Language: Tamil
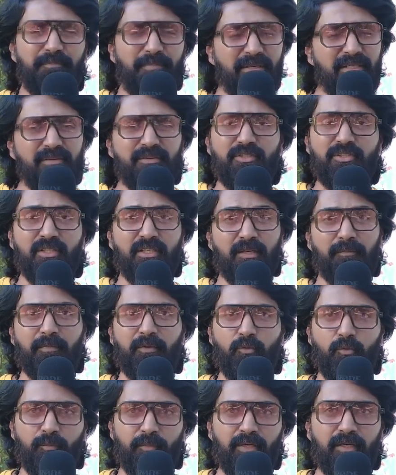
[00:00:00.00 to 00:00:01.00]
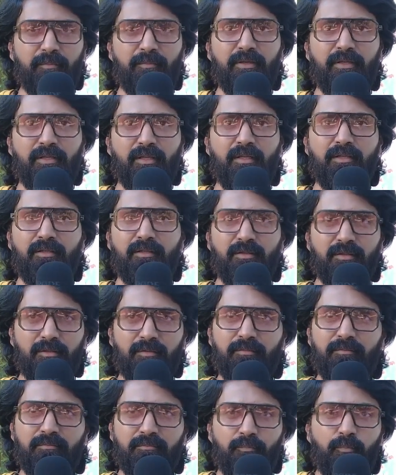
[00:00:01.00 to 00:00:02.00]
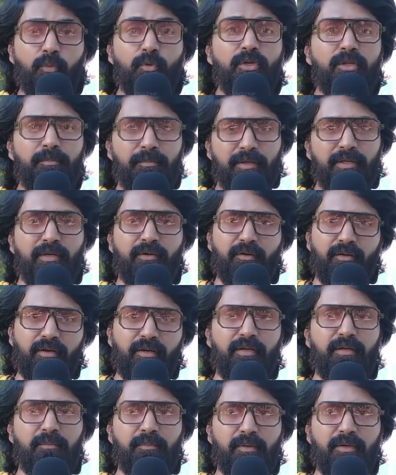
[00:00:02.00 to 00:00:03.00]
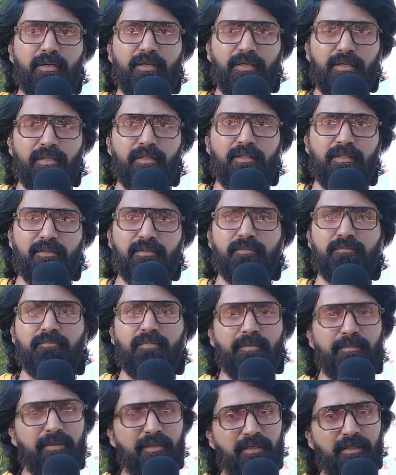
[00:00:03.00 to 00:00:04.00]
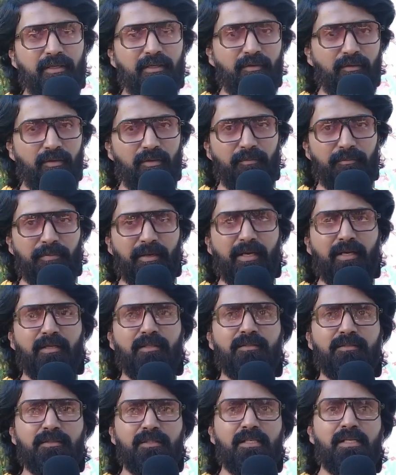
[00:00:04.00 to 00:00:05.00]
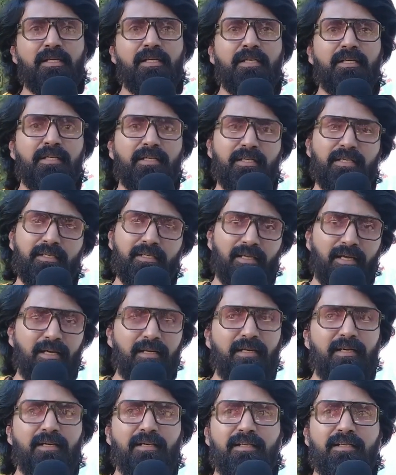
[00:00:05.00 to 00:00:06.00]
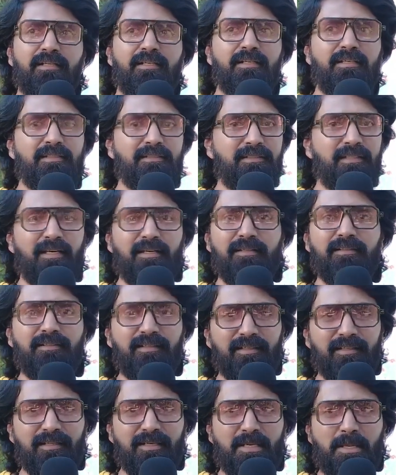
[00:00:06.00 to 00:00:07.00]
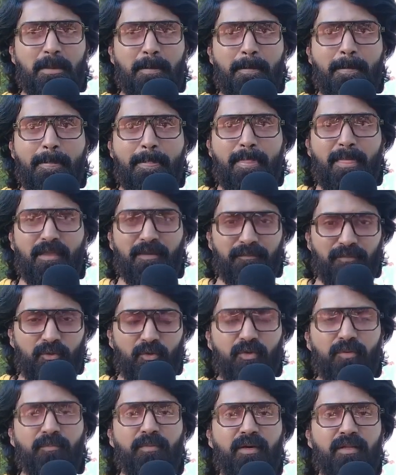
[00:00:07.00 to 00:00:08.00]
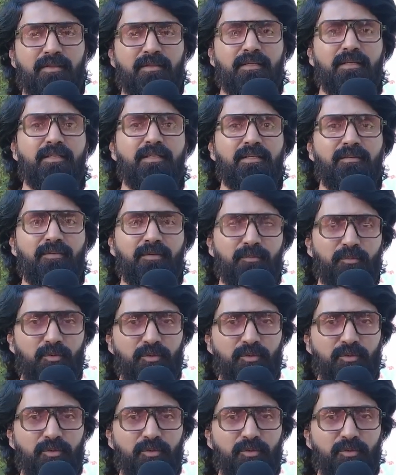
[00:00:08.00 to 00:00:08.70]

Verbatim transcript: பெரிய விஷயம் நம்ம உண்மையில் நம்ம எதாவது புண்ணியம் பண்ணியிருக்கணும் கண்டிப்பாக ஏதாவது மேபி என்னோடய பேரண்ட்ஸ் இல்லை நானா யாருன்னு தெரில இப்படி ஒரு படத்தில் இவர்